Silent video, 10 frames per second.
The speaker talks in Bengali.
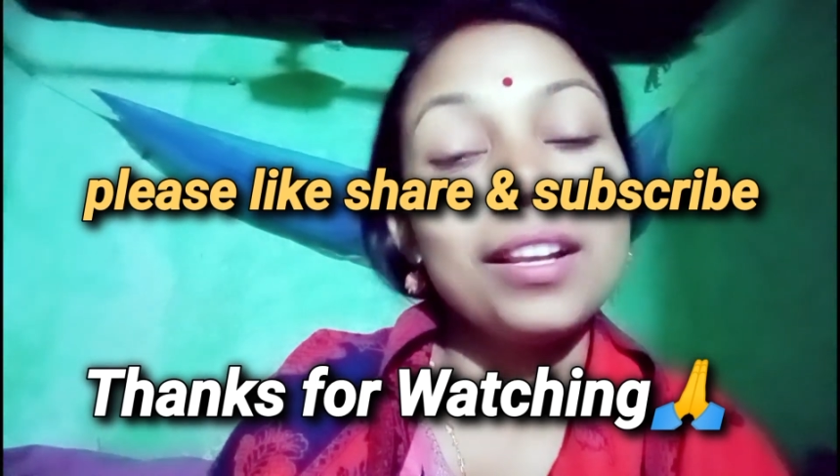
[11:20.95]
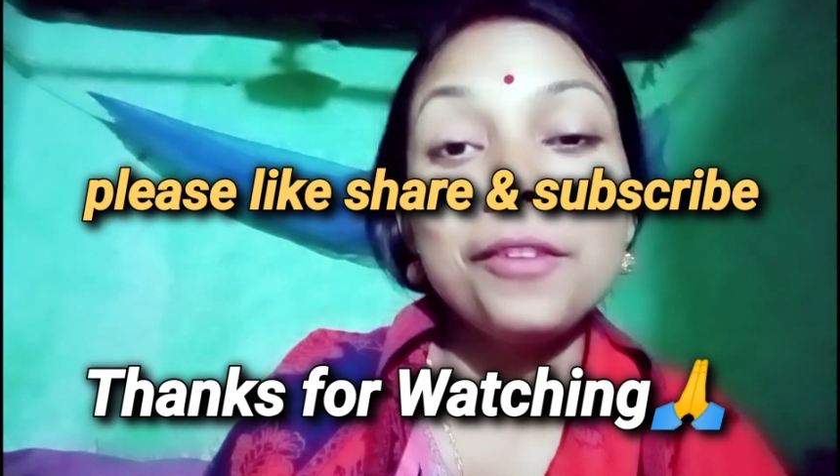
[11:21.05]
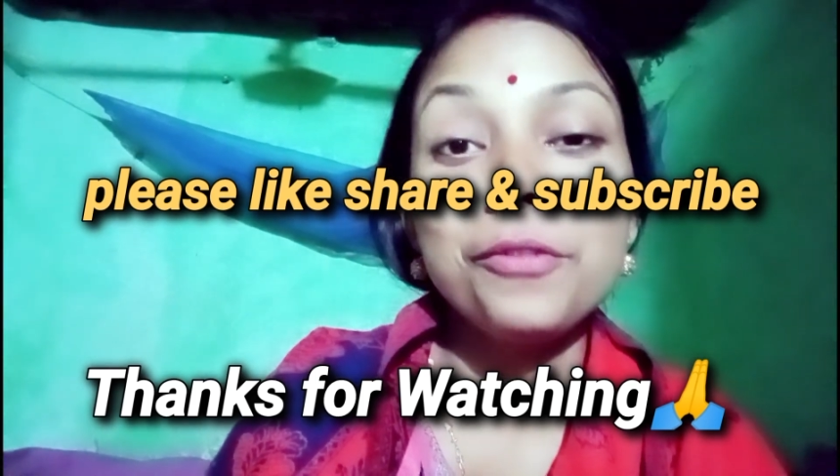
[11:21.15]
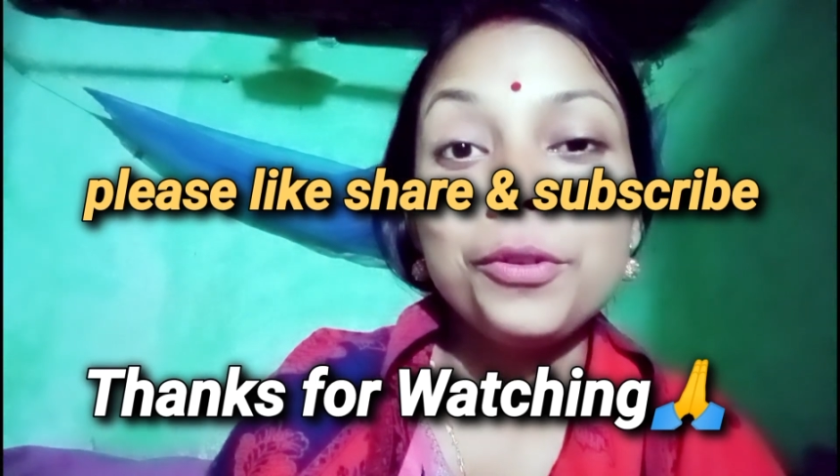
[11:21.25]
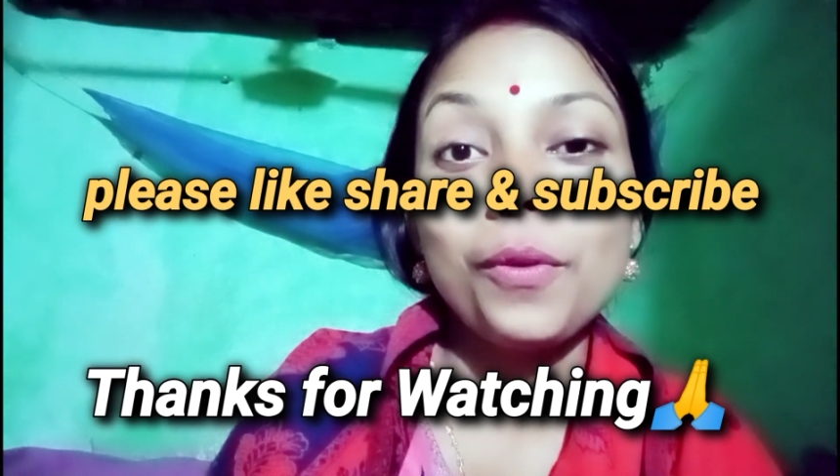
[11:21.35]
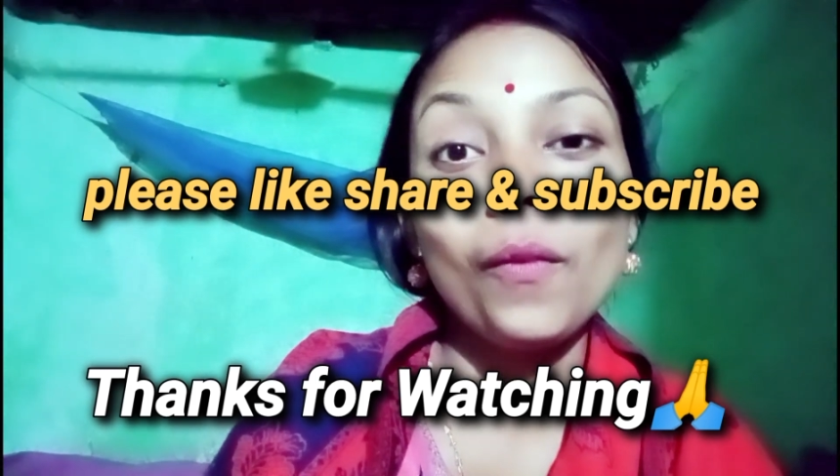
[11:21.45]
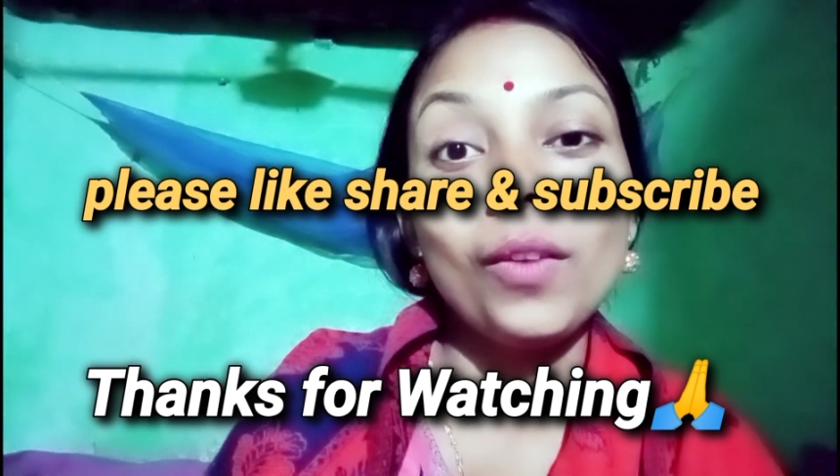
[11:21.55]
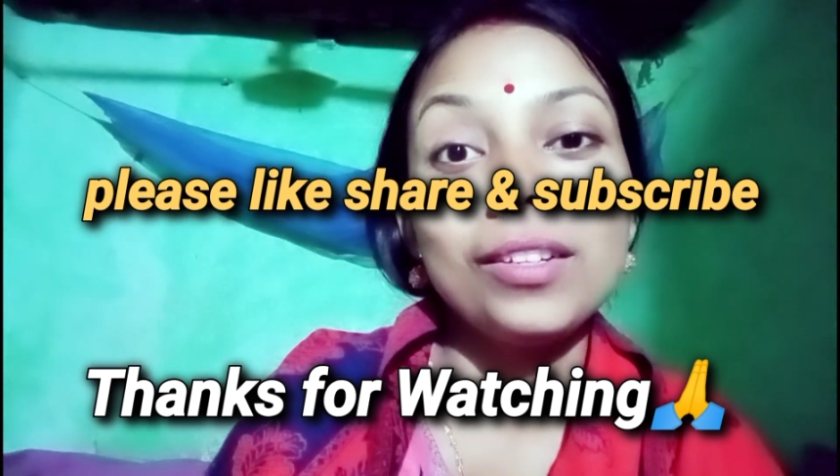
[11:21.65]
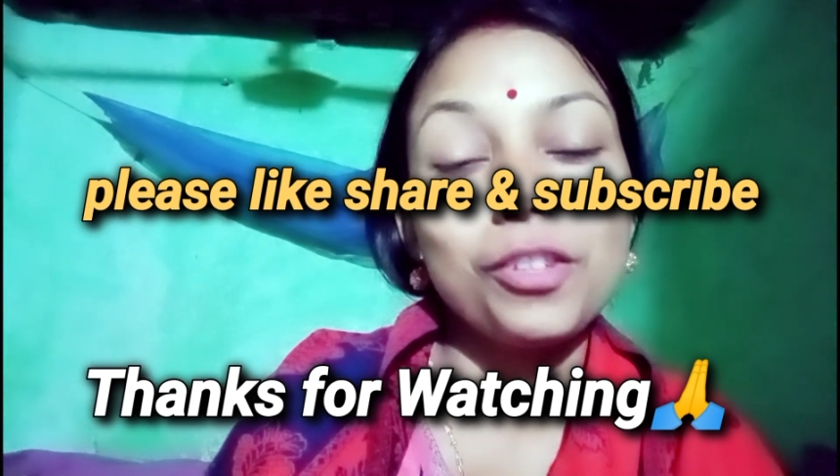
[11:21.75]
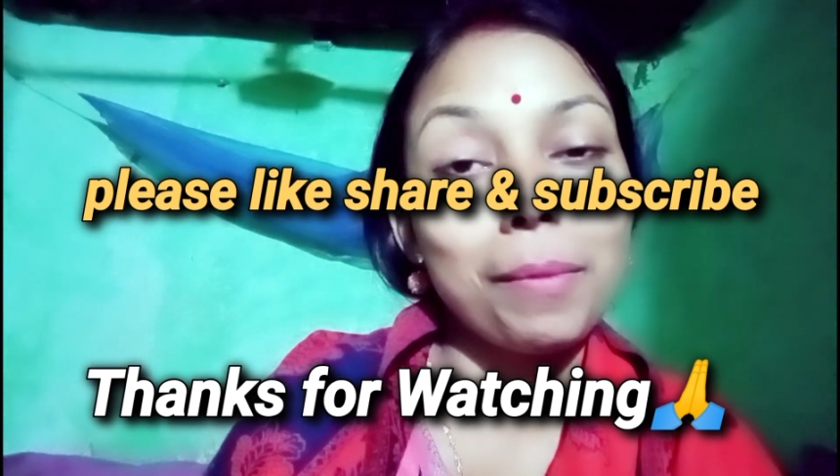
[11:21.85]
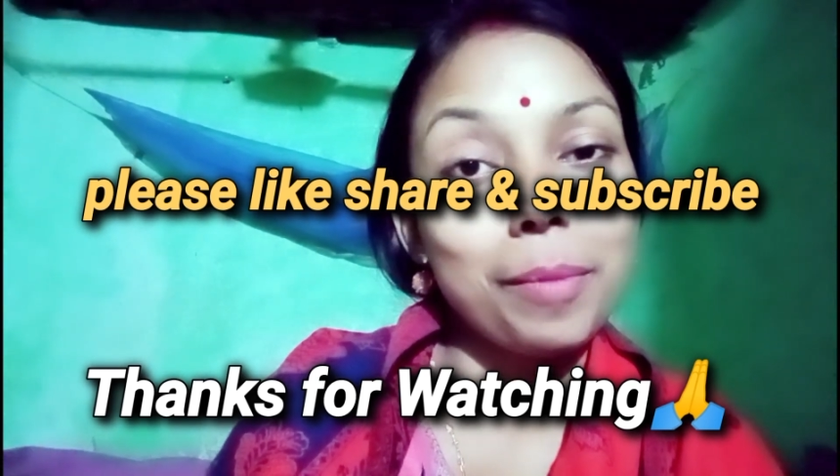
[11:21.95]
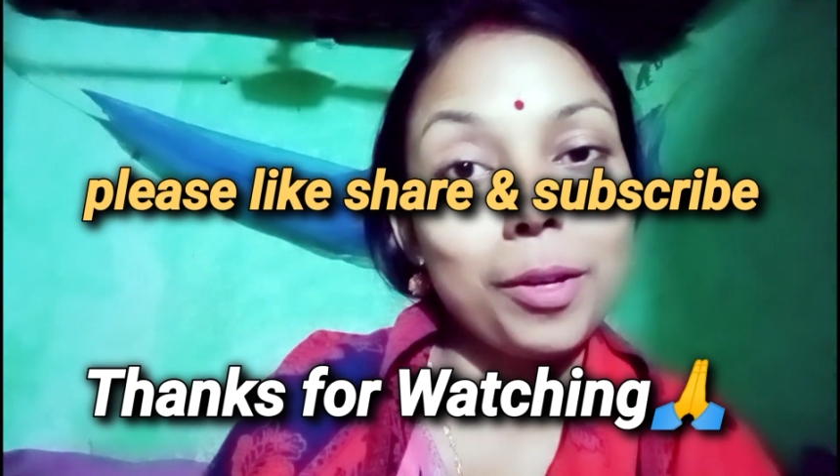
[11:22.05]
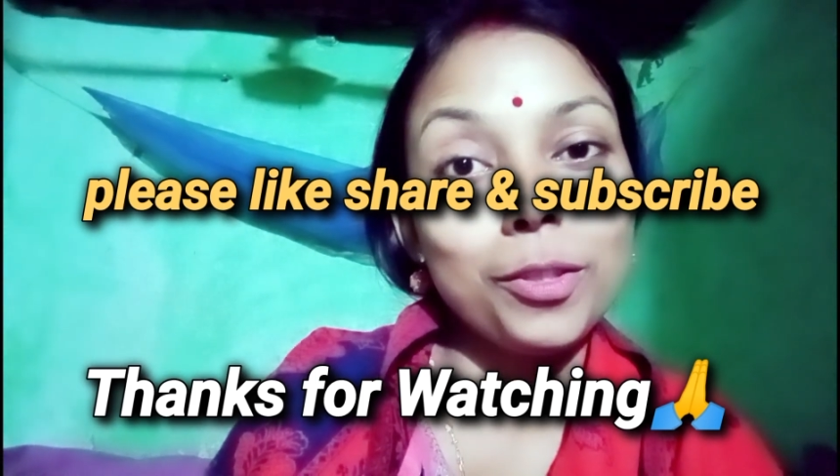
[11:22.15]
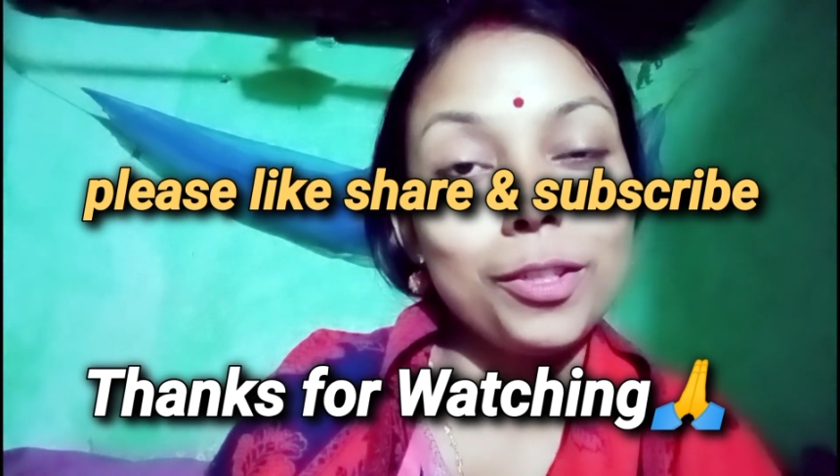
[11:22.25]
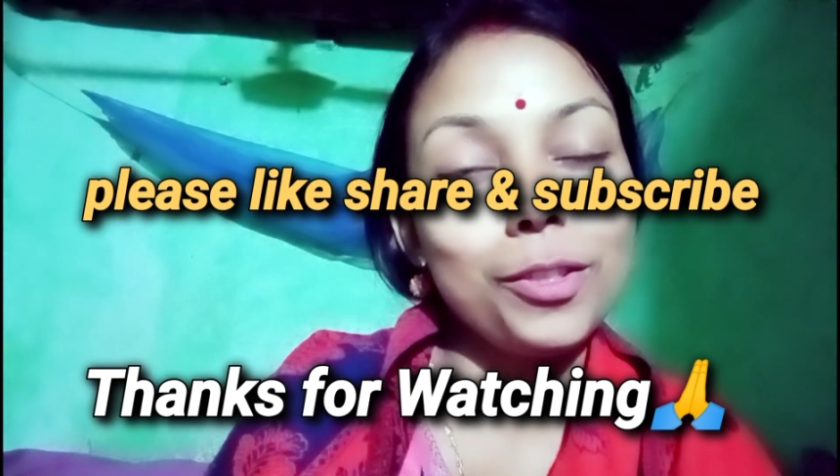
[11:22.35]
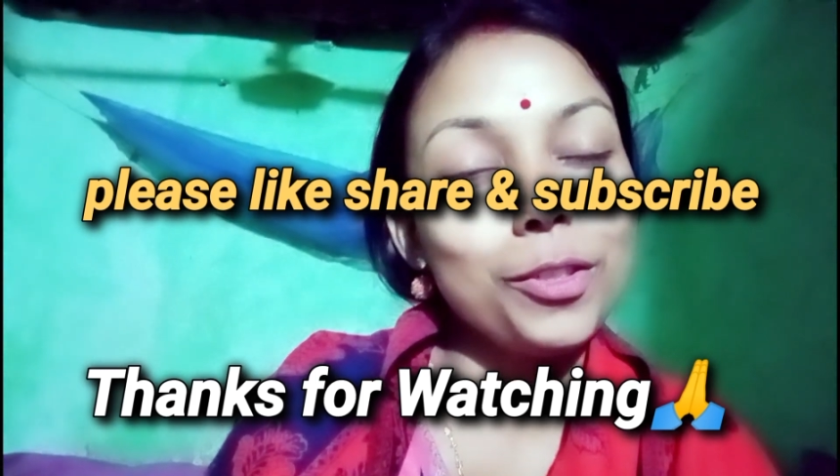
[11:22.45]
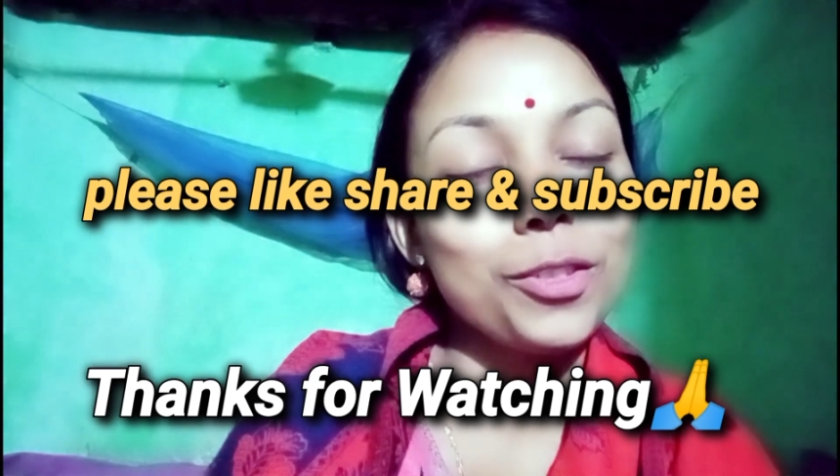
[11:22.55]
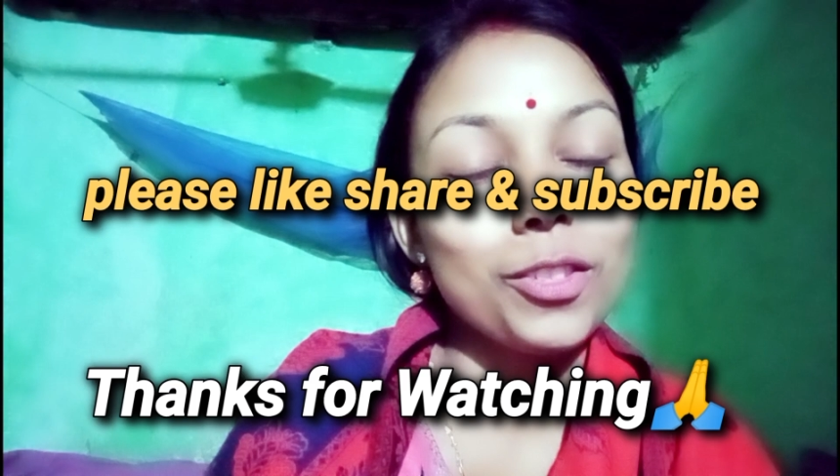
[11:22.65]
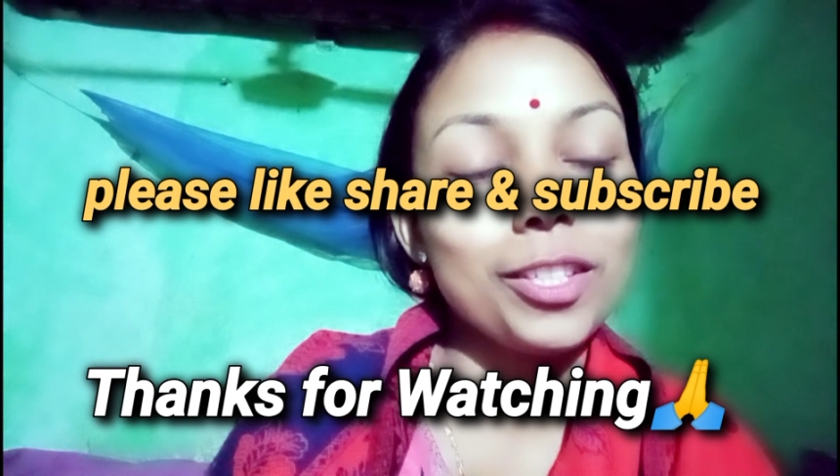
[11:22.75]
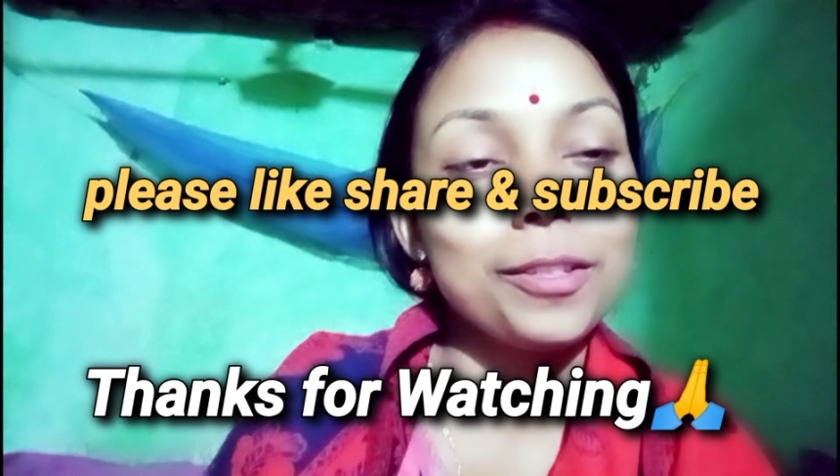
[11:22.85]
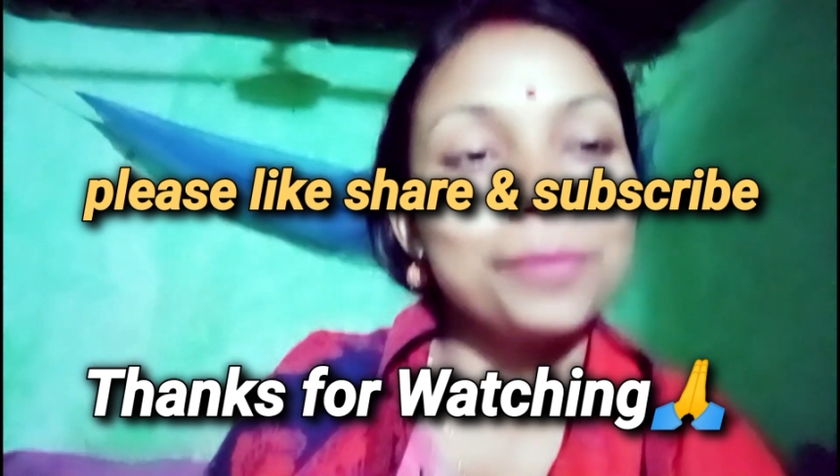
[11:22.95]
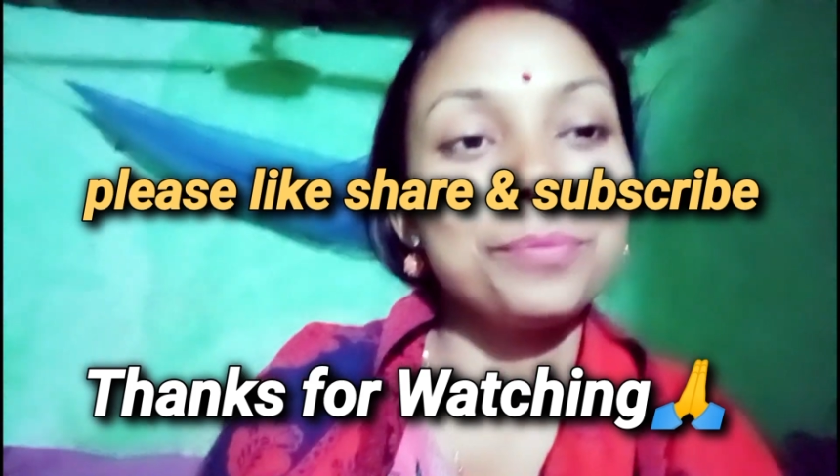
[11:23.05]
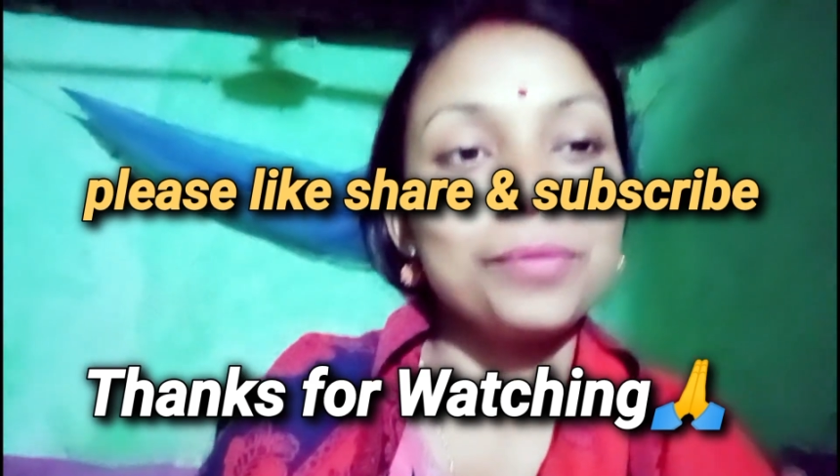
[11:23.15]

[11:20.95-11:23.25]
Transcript: লাভ ইউ অল সবাই ভালো থাকো সুস্থ থেকো